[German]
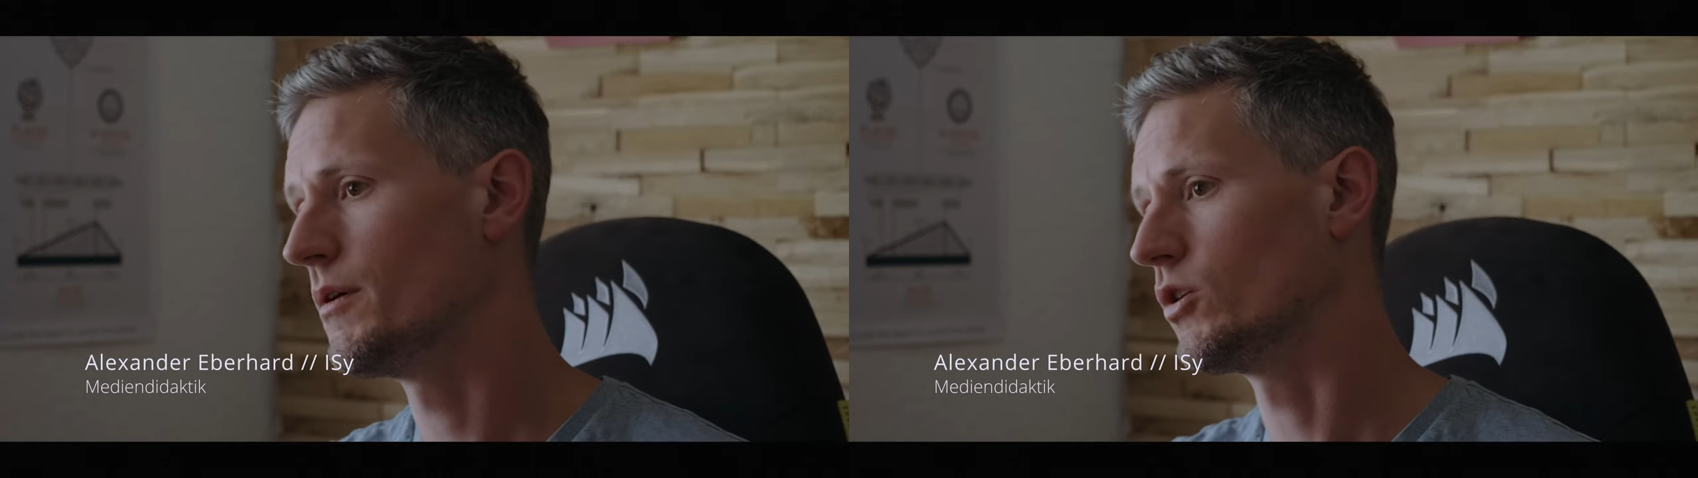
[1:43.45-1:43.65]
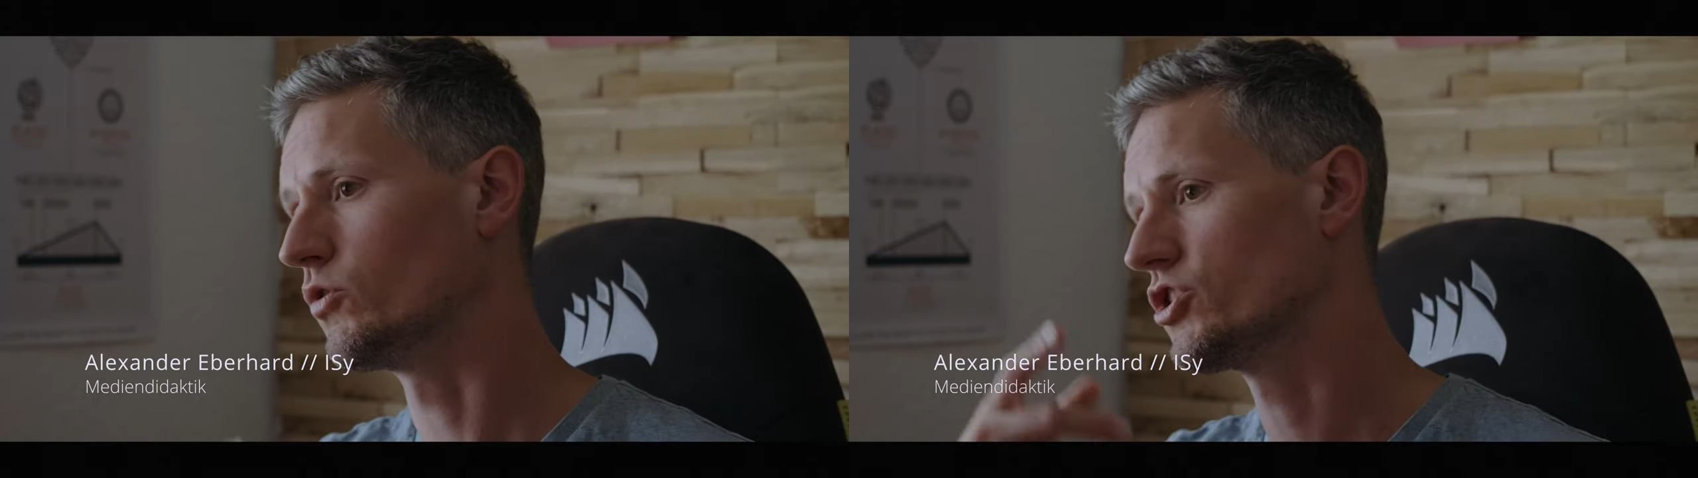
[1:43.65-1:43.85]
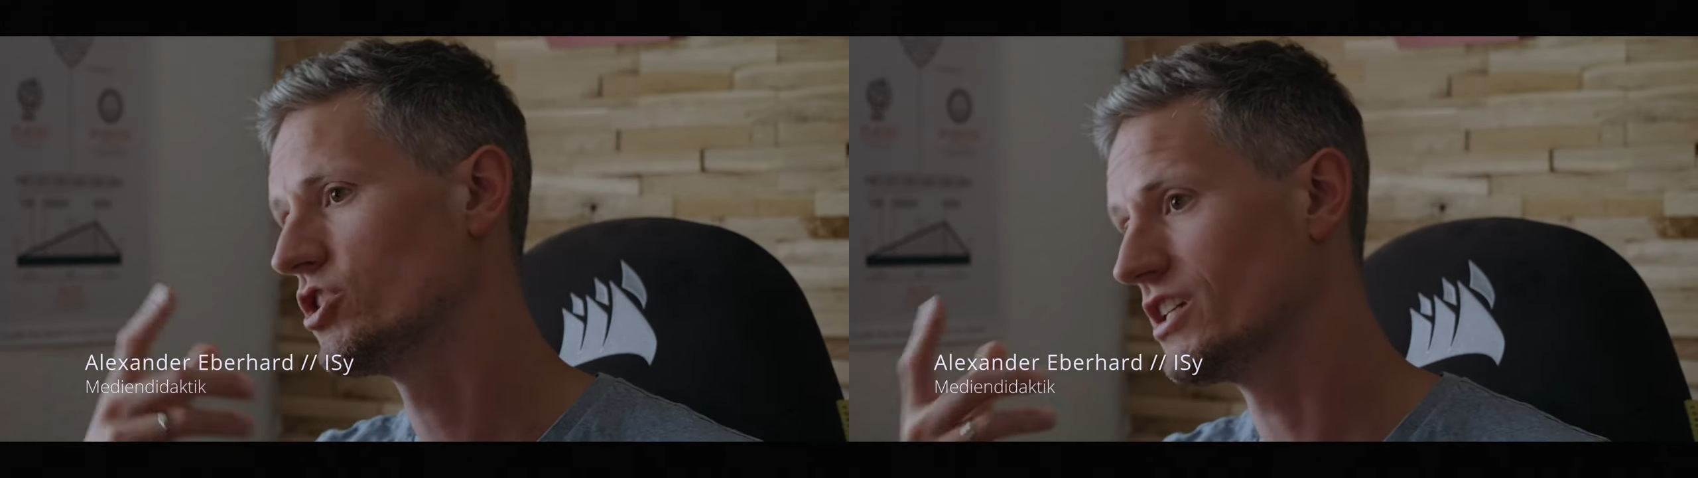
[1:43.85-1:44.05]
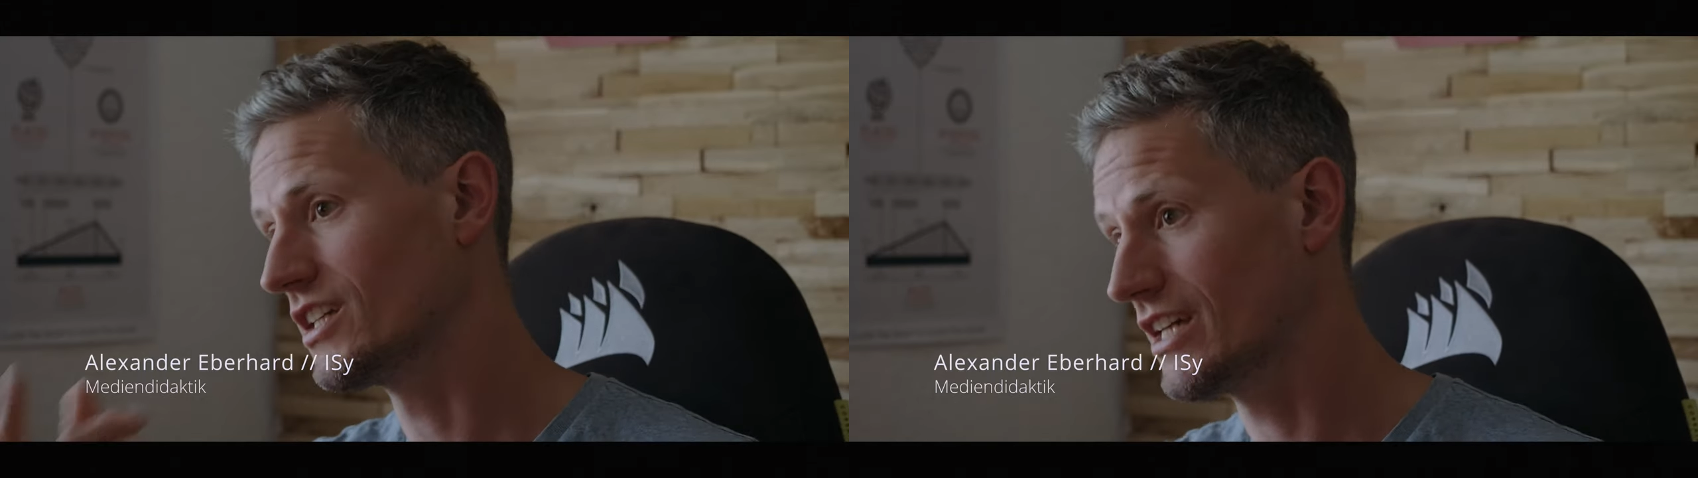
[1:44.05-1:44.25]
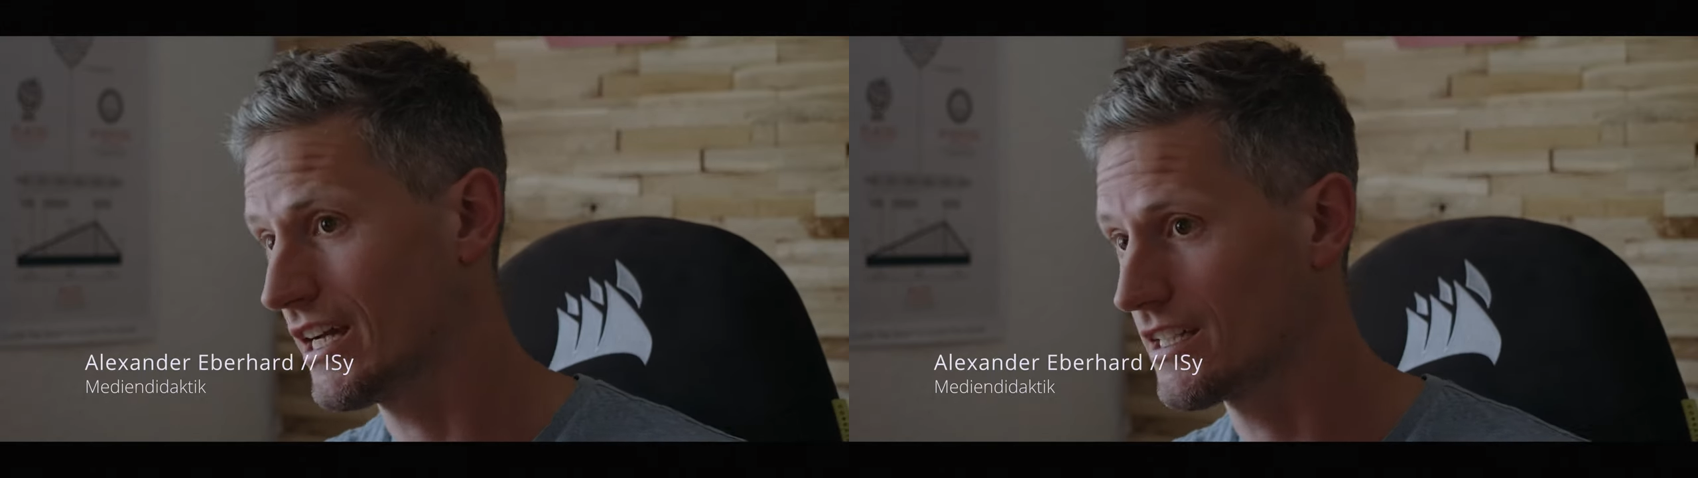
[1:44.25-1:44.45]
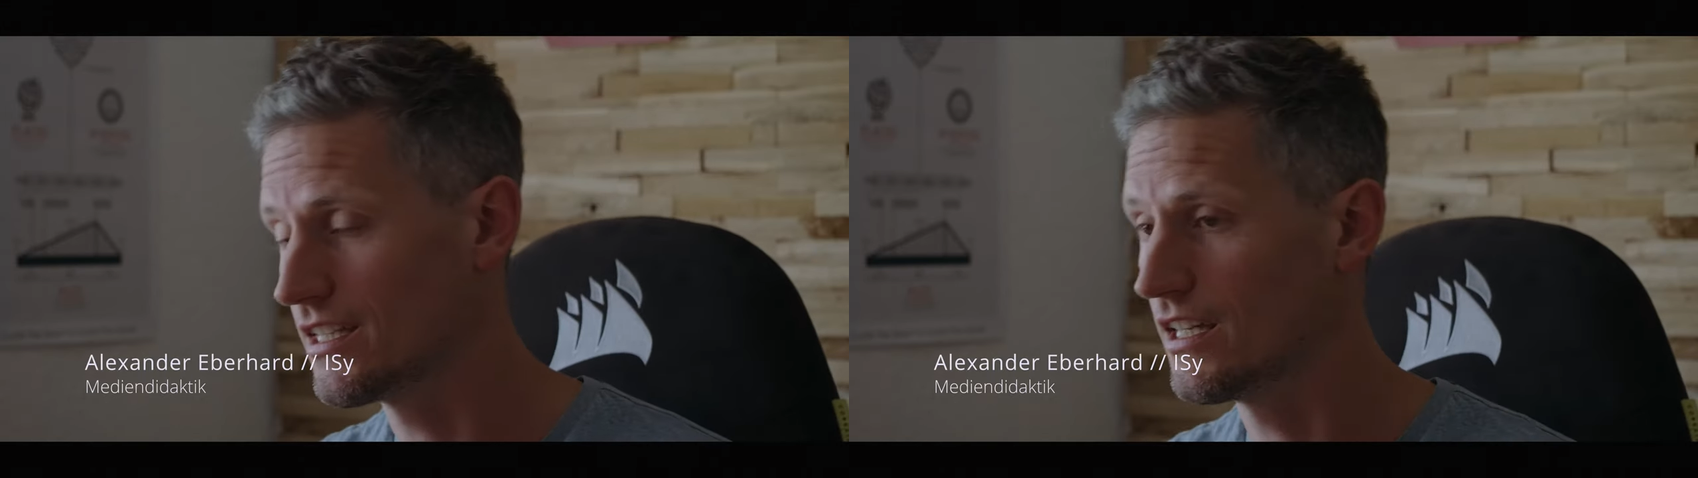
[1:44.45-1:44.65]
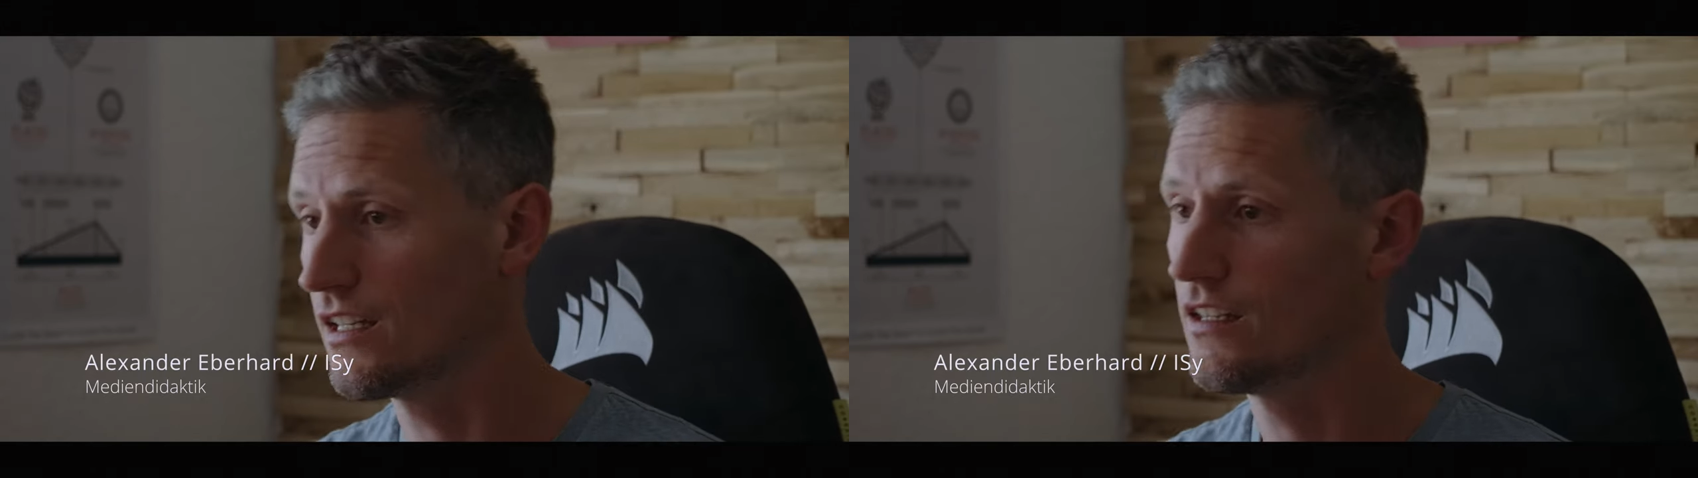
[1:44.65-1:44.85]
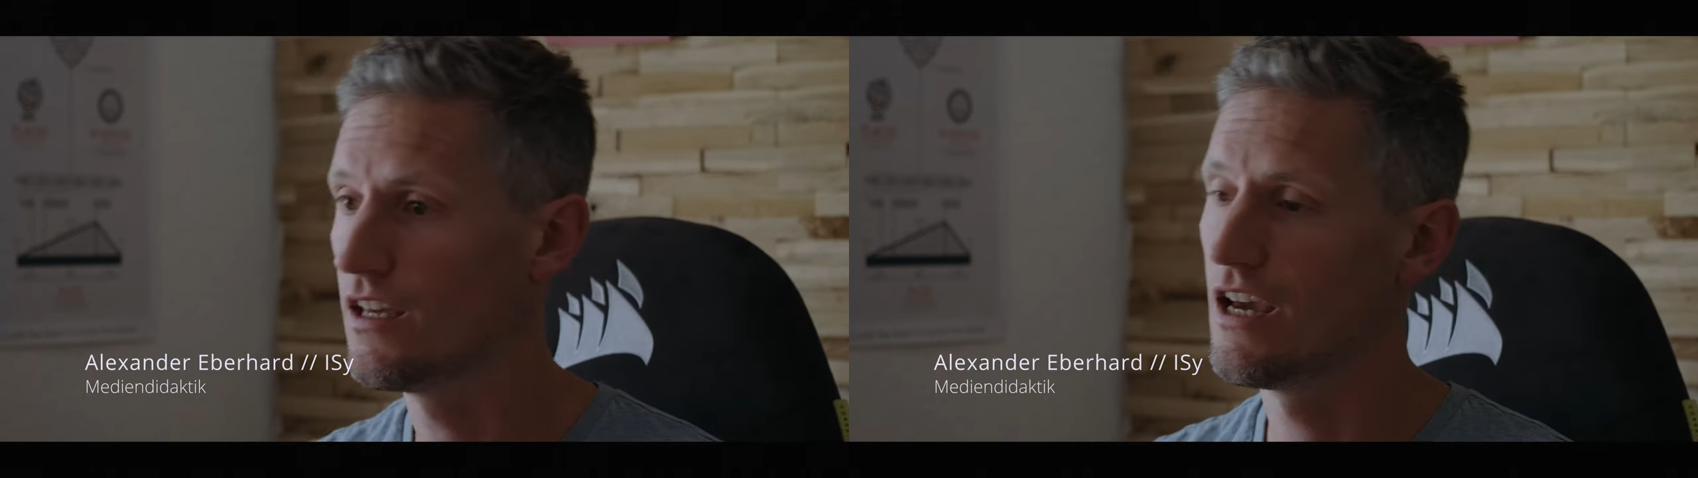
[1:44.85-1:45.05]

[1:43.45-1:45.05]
unterschiedlichen Charakteren,